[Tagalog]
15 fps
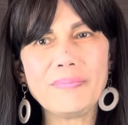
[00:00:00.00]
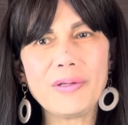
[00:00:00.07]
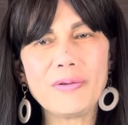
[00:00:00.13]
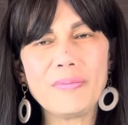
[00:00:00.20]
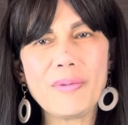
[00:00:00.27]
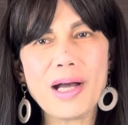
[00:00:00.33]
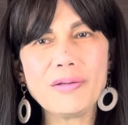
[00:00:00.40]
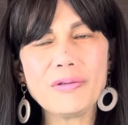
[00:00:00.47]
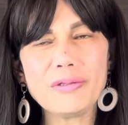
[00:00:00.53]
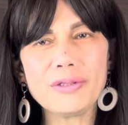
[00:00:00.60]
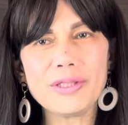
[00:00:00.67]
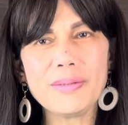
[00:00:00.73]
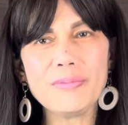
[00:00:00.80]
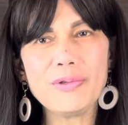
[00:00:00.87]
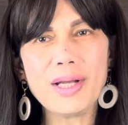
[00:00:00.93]
Pero bago ko
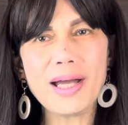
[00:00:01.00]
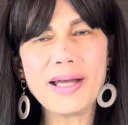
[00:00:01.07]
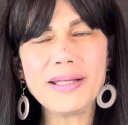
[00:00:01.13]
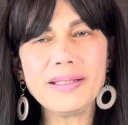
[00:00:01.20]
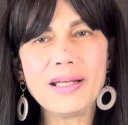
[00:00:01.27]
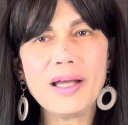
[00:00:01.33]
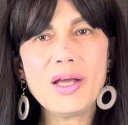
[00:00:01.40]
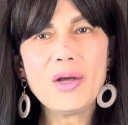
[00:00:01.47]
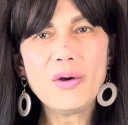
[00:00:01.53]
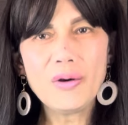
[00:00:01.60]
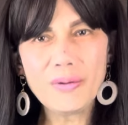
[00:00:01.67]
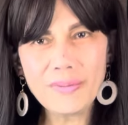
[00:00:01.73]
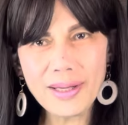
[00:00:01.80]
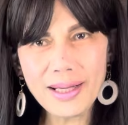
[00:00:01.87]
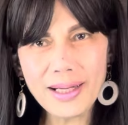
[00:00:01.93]
simulan,
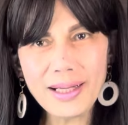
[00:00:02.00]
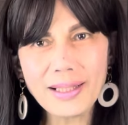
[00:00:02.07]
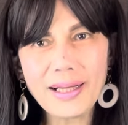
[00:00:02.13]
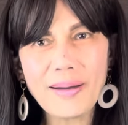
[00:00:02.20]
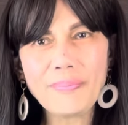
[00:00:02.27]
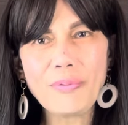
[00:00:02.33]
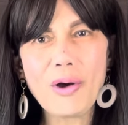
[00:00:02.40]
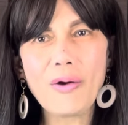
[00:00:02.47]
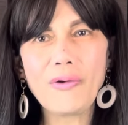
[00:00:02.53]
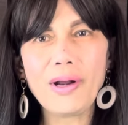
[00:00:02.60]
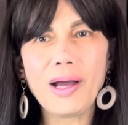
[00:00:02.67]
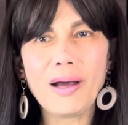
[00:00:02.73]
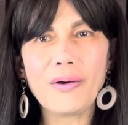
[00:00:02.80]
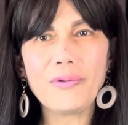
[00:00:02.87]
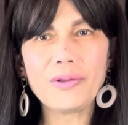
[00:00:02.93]
humiling lang po ako
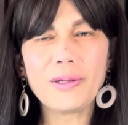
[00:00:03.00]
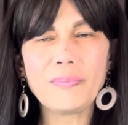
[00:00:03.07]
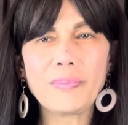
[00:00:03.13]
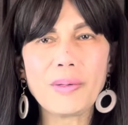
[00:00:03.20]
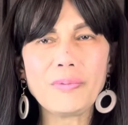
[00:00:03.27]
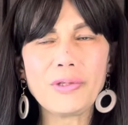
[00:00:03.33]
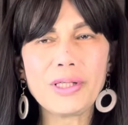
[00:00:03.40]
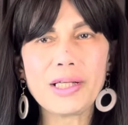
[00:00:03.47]
ng kaunting pabor